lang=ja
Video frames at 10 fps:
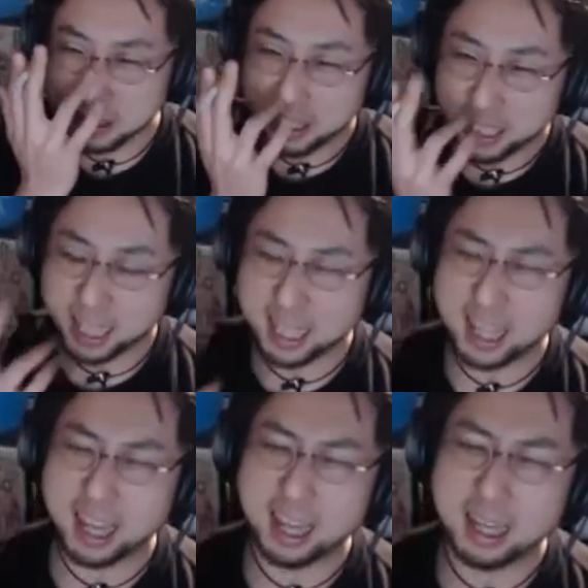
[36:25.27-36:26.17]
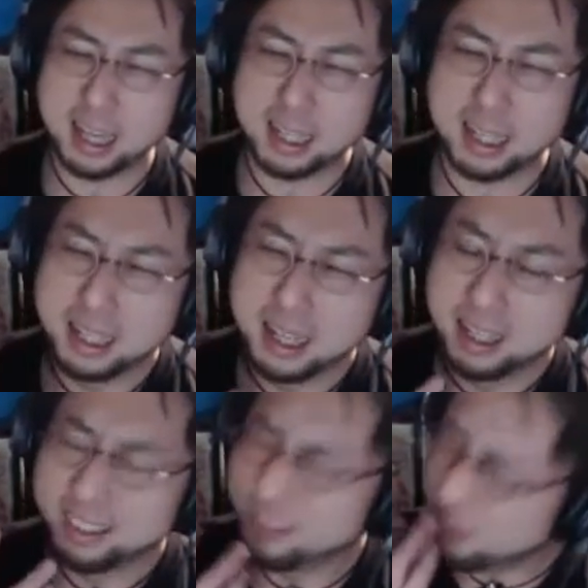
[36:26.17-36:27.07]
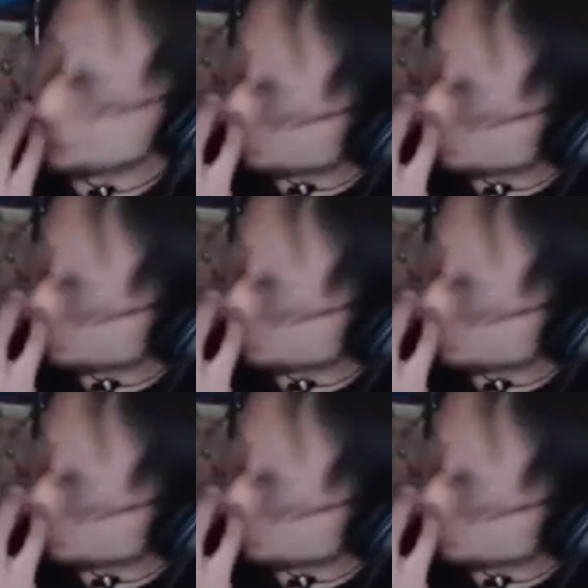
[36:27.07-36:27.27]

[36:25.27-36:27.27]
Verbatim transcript: なんかね、もうほ